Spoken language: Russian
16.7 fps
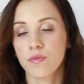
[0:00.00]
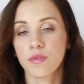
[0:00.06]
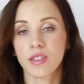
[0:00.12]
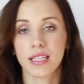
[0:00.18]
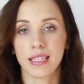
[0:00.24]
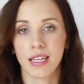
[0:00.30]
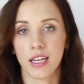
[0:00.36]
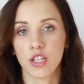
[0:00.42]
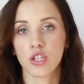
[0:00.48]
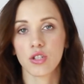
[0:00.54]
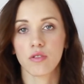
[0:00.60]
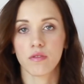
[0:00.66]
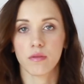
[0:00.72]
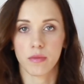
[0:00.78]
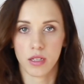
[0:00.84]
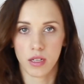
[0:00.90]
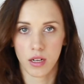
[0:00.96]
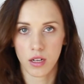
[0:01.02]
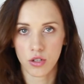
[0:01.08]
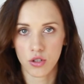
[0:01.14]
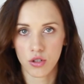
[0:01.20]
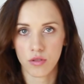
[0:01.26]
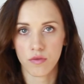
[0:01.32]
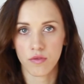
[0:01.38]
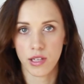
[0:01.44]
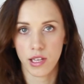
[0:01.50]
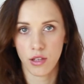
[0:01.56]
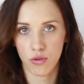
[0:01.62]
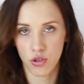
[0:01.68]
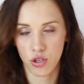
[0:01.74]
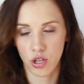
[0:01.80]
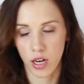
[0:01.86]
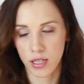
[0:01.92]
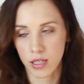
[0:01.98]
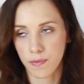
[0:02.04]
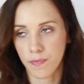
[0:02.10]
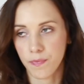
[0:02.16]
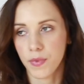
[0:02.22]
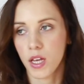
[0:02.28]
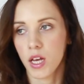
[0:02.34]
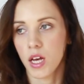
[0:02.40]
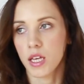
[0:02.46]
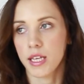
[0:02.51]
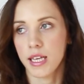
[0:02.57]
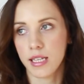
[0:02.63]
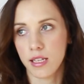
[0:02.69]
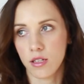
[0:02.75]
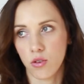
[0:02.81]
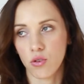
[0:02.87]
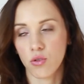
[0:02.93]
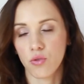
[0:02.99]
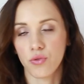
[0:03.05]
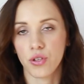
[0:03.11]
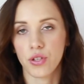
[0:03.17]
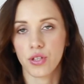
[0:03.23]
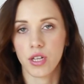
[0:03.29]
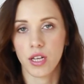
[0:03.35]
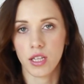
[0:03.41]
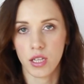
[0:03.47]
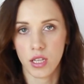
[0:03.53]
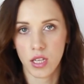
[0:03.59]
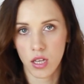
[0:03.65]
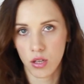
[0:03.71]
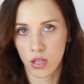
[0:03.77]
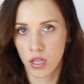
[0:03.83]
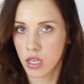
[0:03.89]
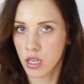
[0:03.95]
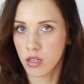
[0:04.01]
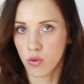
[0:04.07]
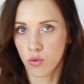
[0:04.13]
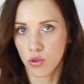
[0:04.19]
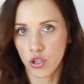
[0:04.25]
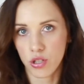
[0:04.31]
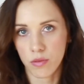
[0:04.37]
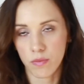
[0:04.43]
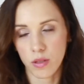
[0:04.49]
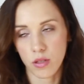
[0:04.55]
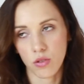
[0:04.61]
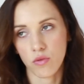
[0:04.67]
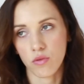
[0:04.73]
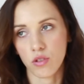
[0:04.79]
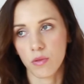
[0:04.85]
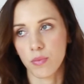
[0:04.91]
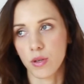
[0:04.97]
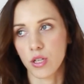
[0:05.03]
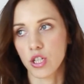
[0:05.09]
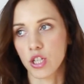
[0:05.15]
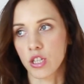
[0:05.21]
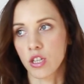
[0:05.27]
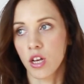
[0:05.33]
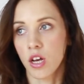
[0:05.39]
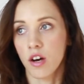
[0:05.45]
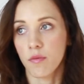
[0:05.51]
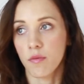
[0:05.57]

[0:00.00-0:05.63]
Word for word: не значит, что вам откажут в следующий раз если только у них на это нет каких-то очень обоснованных причин.